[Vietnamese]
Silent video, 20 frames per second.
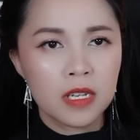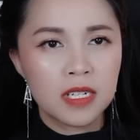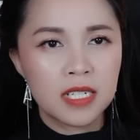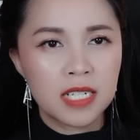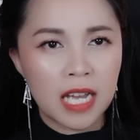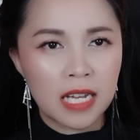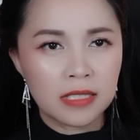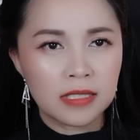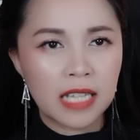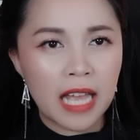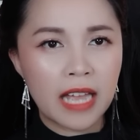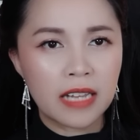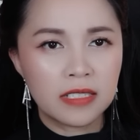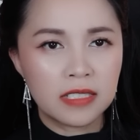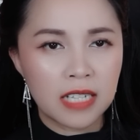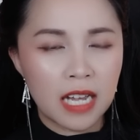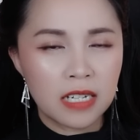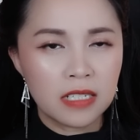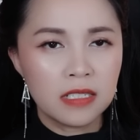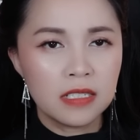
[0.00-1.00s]
Khăn tan
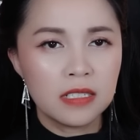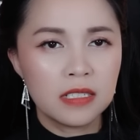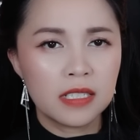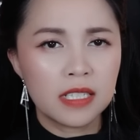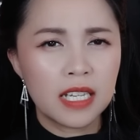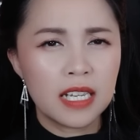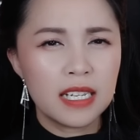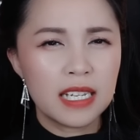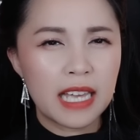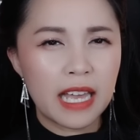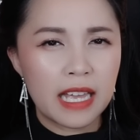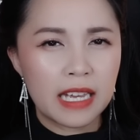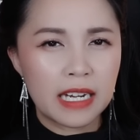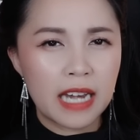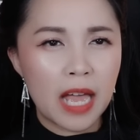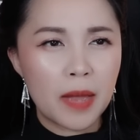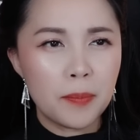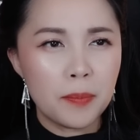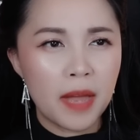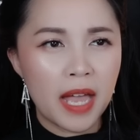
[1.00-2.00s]
trắng, tiếng kèn
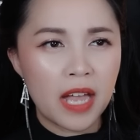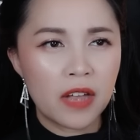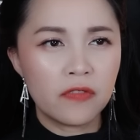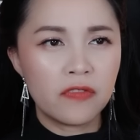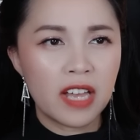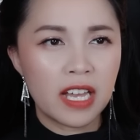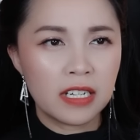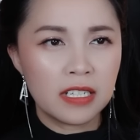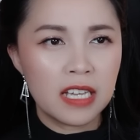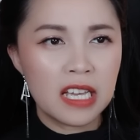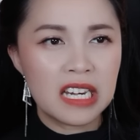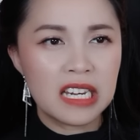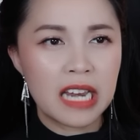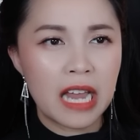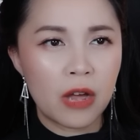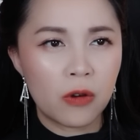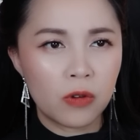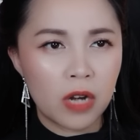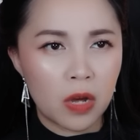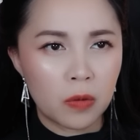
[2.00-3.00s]
đám ma vang lên
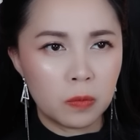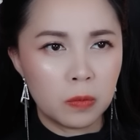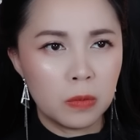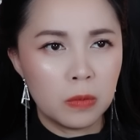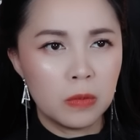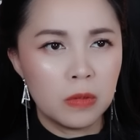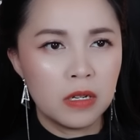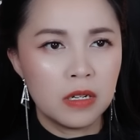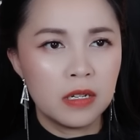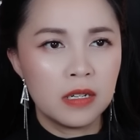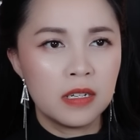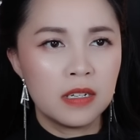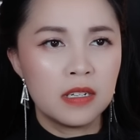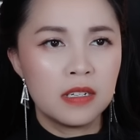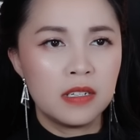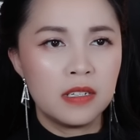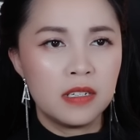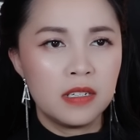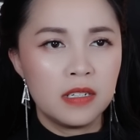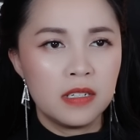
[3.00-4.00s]
nao lòng.
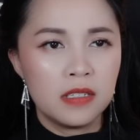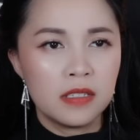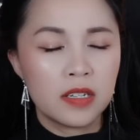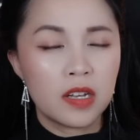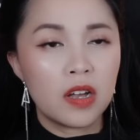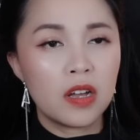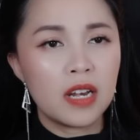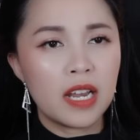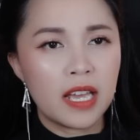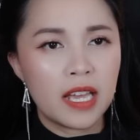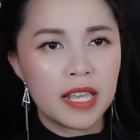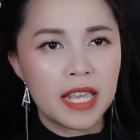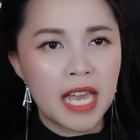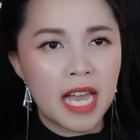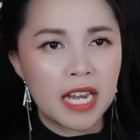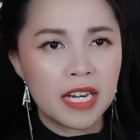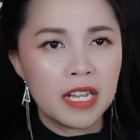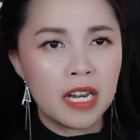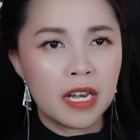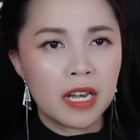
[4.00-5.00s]
Có lẽ
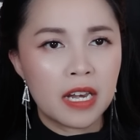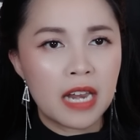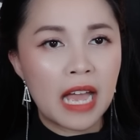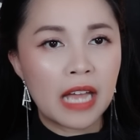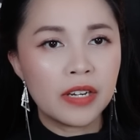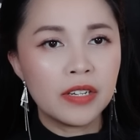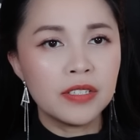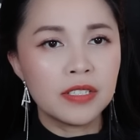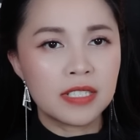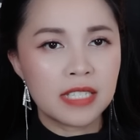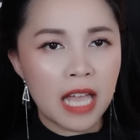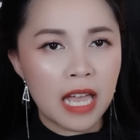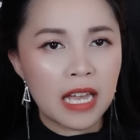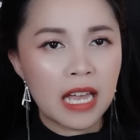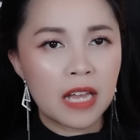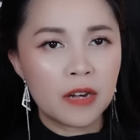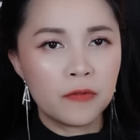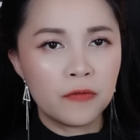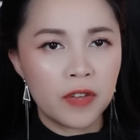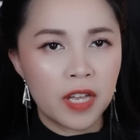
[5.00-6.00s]
gia đình đã đưa
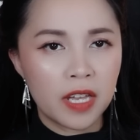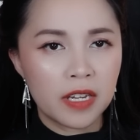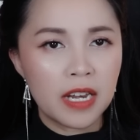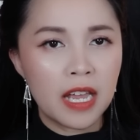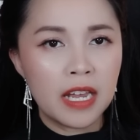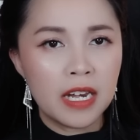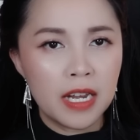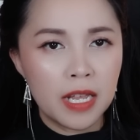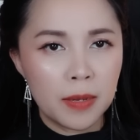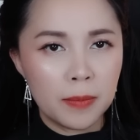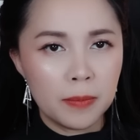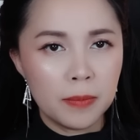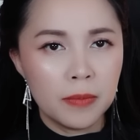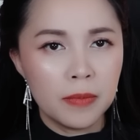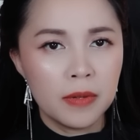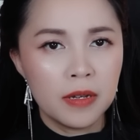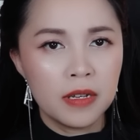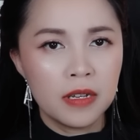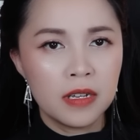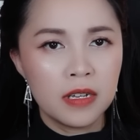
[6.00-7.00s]
xác anh về để niệm.
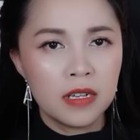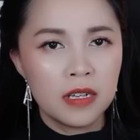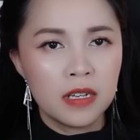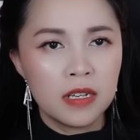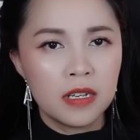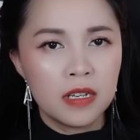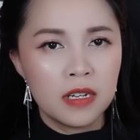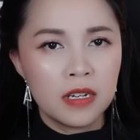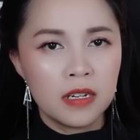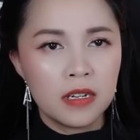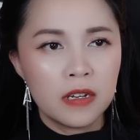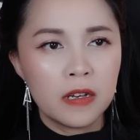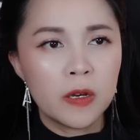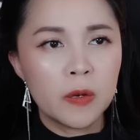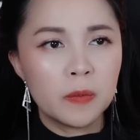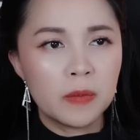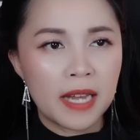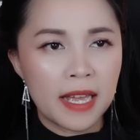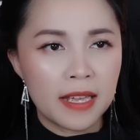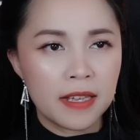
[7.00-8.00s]

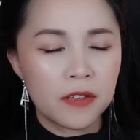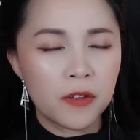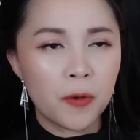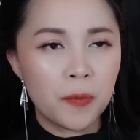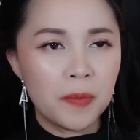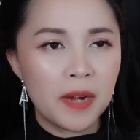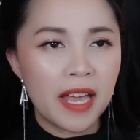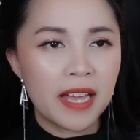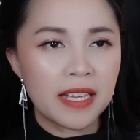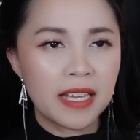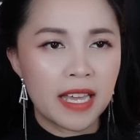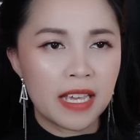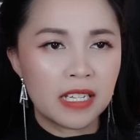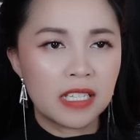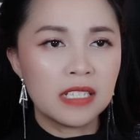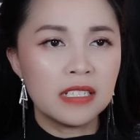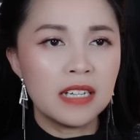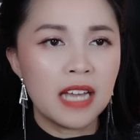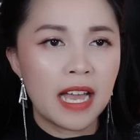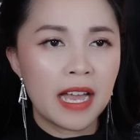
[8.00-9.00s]
Hôm nay cũng là ngày
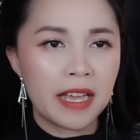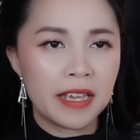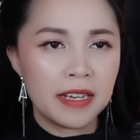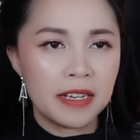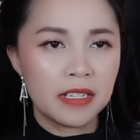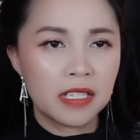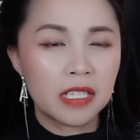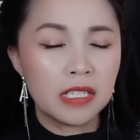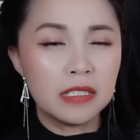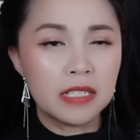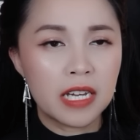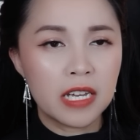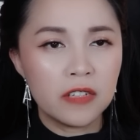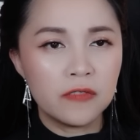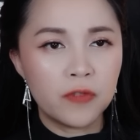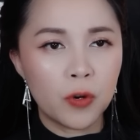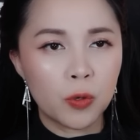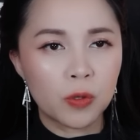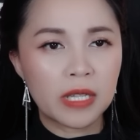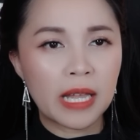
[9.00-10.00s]
thứ hai từ khi
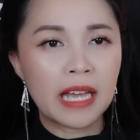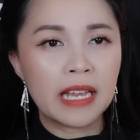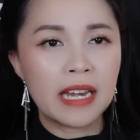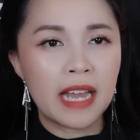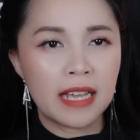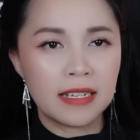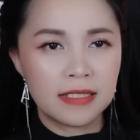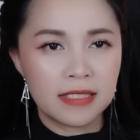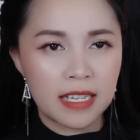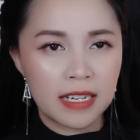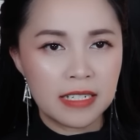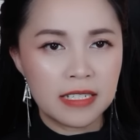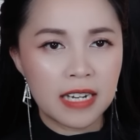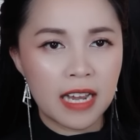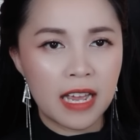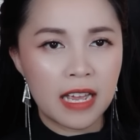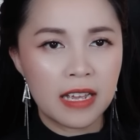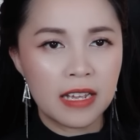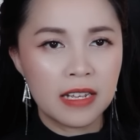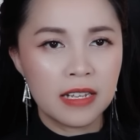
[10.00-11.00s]
vụ tai nạn xảy
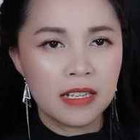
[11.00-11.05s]
ra.